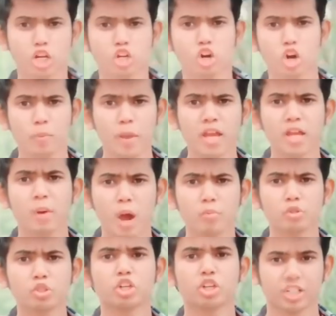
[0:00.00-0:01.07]
পরের ঘর
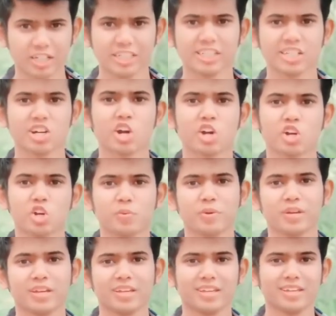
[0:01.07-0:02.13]
ভেঙে ভাবছো নিজের ঘর
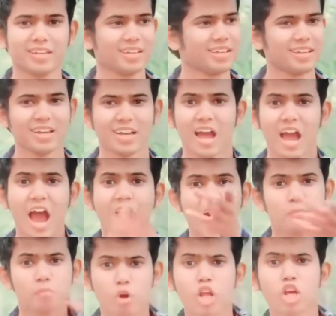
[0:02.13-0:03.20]
করবে আরে
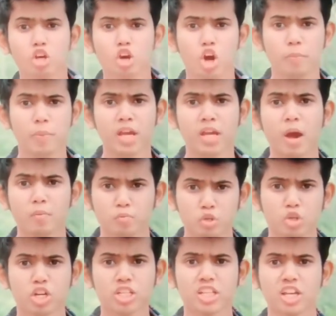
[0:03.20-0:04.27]
পরের ঘর ভেঙে ভাবছো
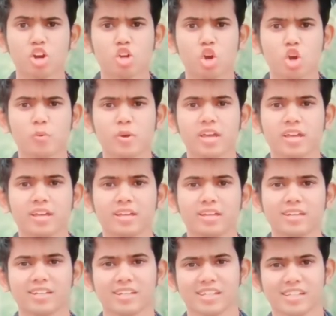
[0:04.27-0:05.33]
নিজের ঘর করবে
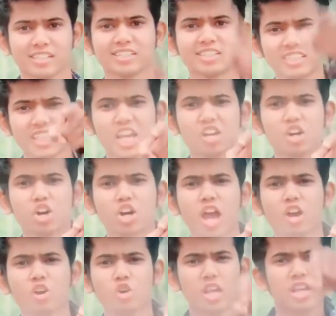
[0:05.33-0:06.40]
সেই ঘরে
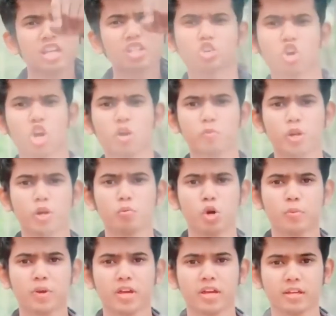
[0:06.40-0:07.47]
আগুন লেগে জ্বলে পুড়ে মরবে